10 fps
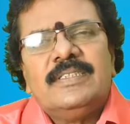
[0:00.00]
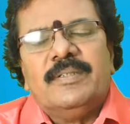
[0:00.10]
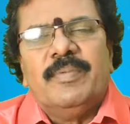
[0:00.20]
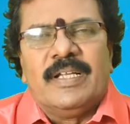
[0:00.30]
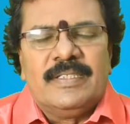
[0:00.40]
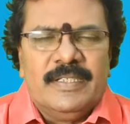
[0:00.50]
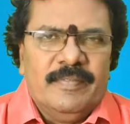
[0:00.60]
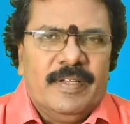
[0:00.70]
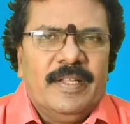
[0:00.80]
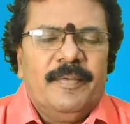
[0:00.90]

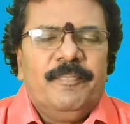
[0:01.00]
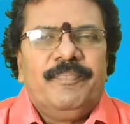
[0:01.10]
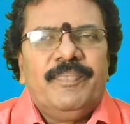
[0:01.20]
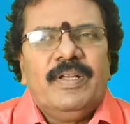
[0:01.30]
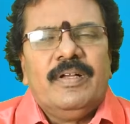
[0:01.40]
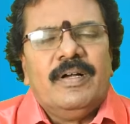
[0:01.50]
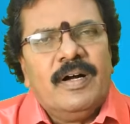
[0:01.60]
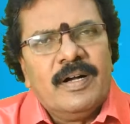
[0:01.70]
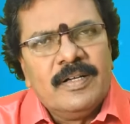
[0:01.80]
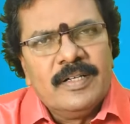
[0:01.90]
சிம்மராசிக்கு வர்றார்
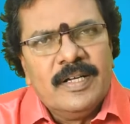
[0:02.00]
ஆக